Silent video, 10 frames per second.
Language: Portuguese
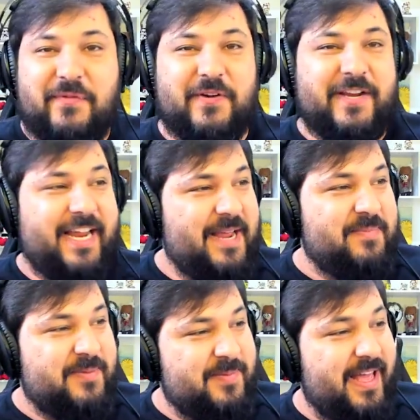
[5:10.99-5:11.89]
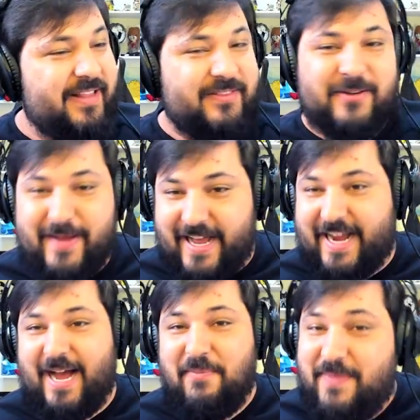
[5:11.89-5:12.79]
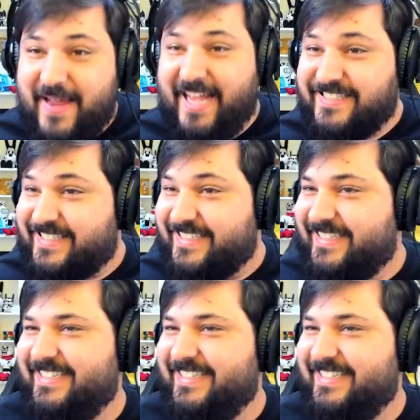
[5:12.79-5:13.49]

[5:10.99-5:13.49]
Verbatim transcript: fui querer ir primeiro, tomei na cabeça.